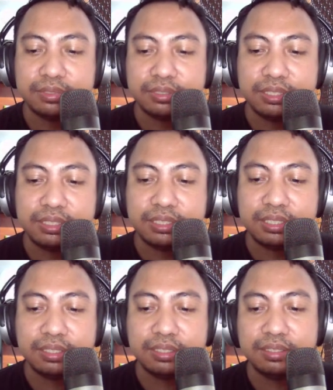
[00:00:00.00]
di
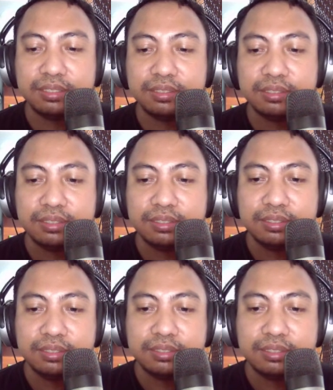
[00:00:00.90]
sini
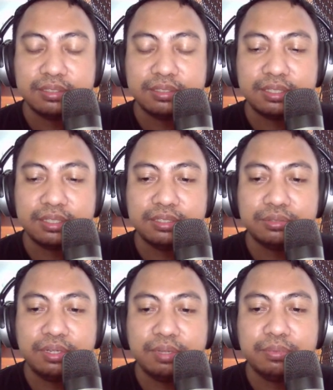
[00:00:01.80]
kita
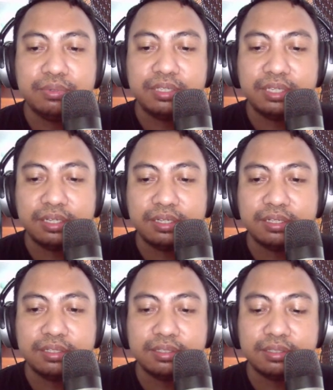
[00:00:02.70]
sudah punya
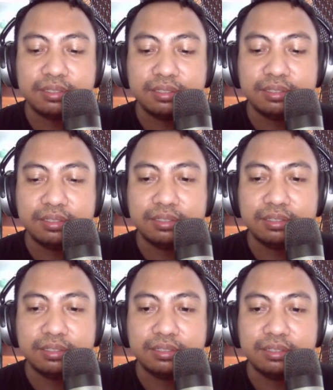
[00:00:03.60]

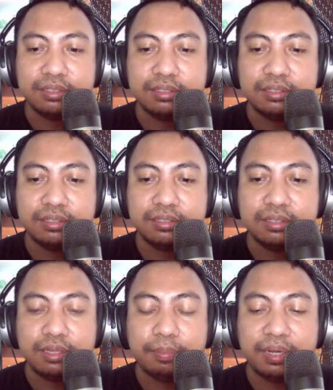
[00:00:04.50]
uh,
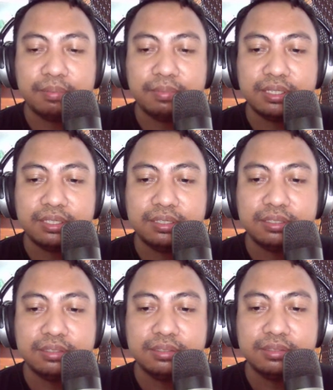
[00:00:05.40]
apa
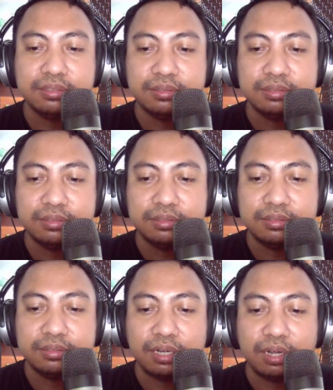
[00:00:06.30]
namanya
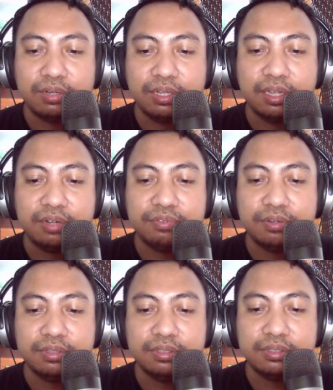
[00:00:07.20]
kalau di
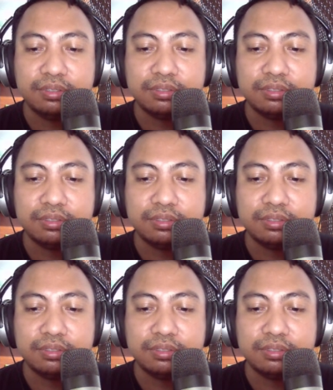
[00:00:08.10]
handphone